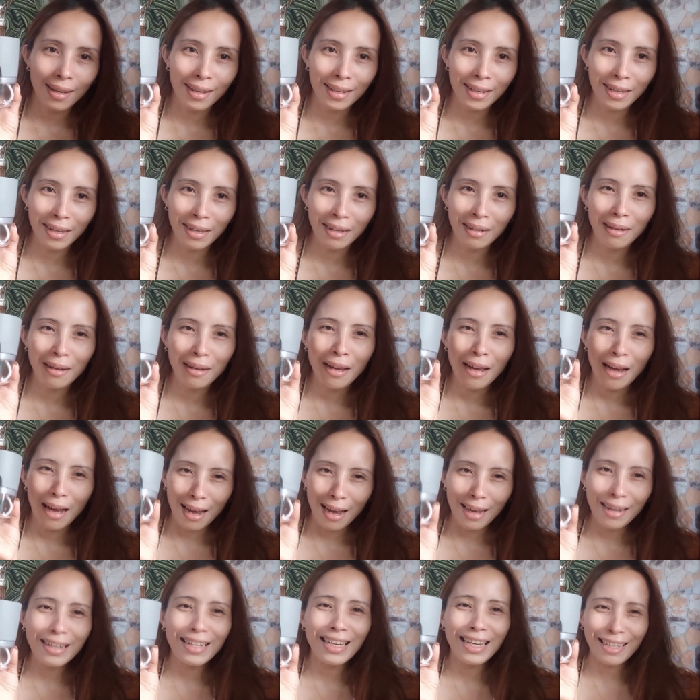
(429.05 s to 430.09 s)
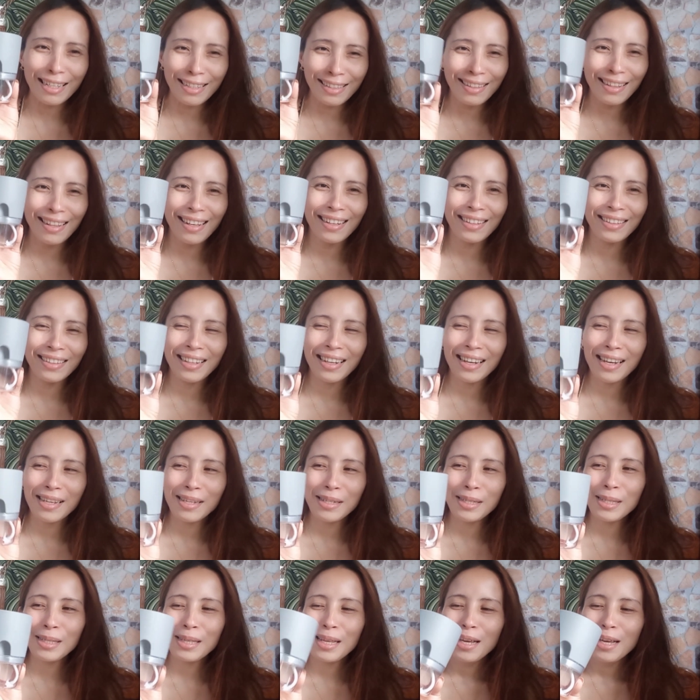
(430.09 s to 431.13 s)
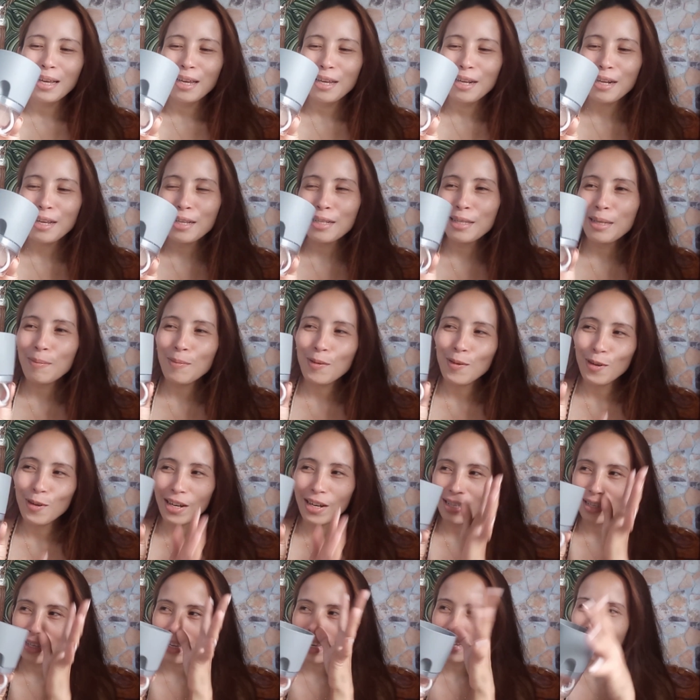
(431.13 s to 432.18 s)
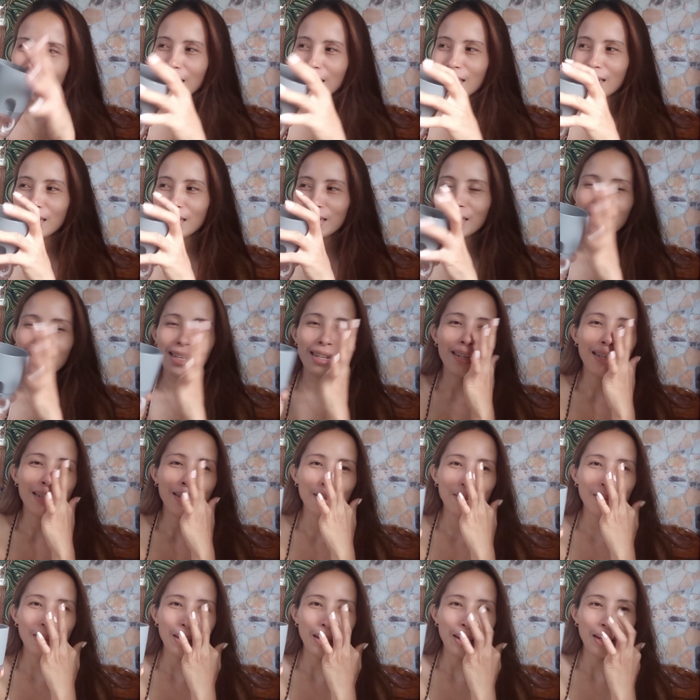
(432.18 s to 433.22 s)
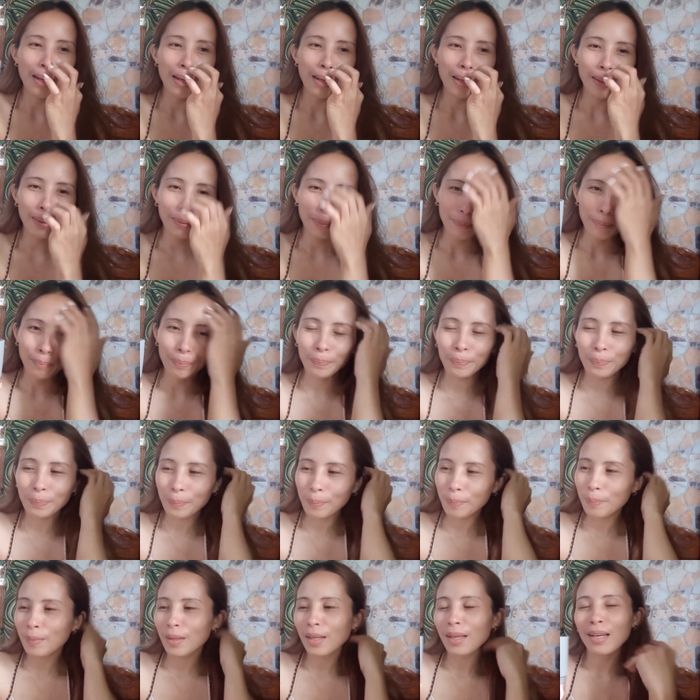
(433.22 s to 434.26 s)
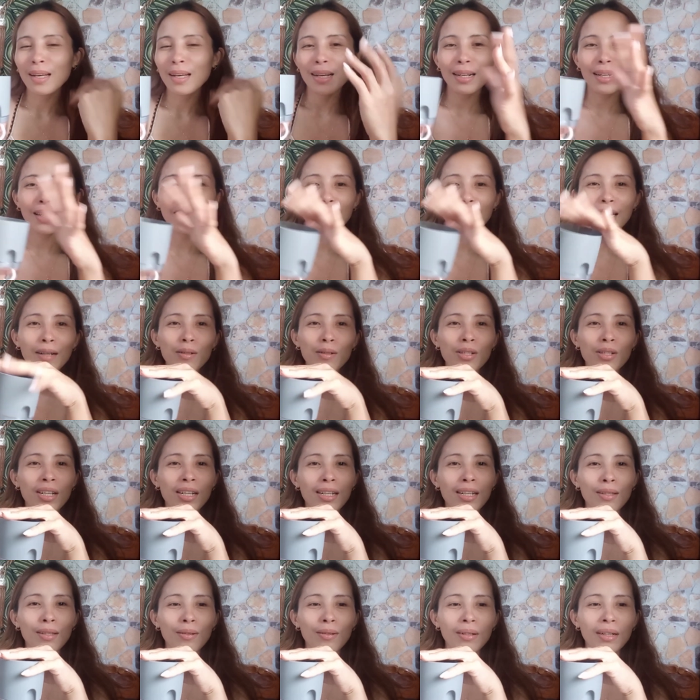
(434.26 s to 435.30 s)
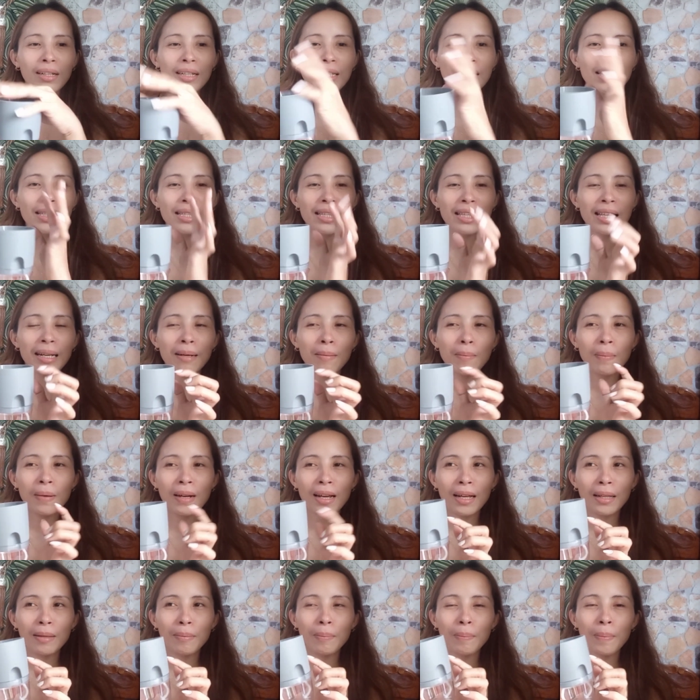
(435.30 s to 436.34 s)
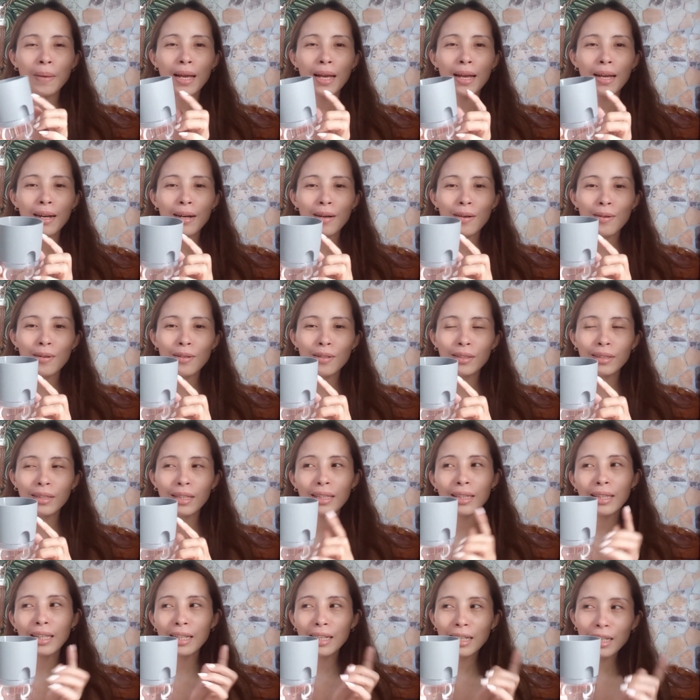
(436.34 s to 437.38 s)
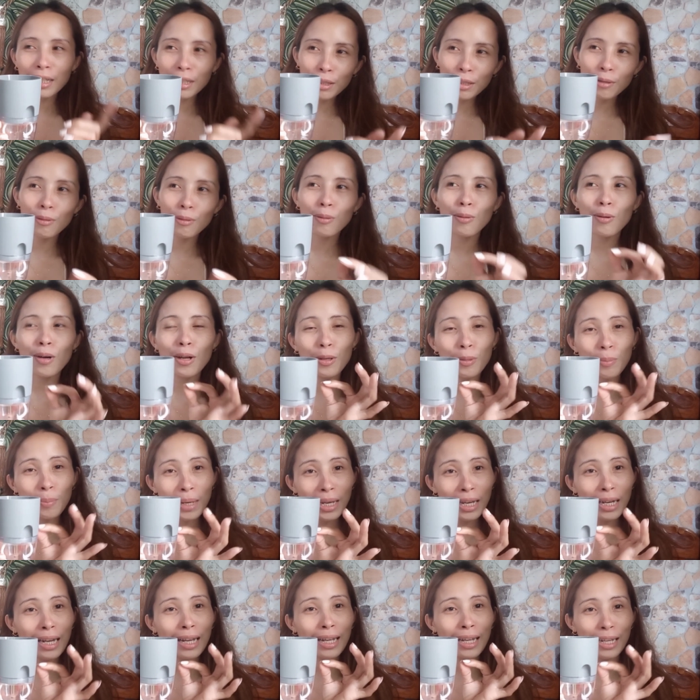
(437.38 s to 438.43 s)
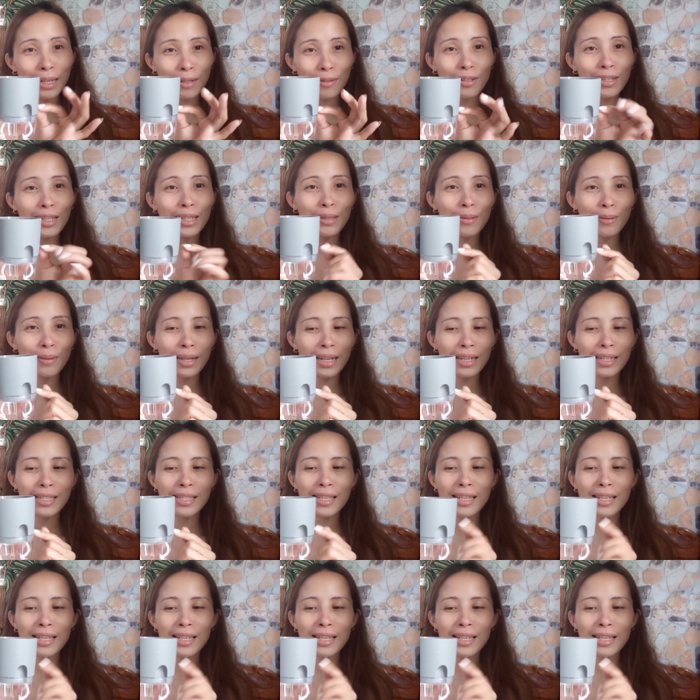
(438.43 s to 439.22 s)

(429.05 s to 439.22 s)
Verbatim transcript: Ayan. Ang liit lang guys. Naisip ko kasi lagyan siya dito ng Lagay ko siya dito ng snake plant. Pero, titingnan ko kung anong mailagay ko dito, guys.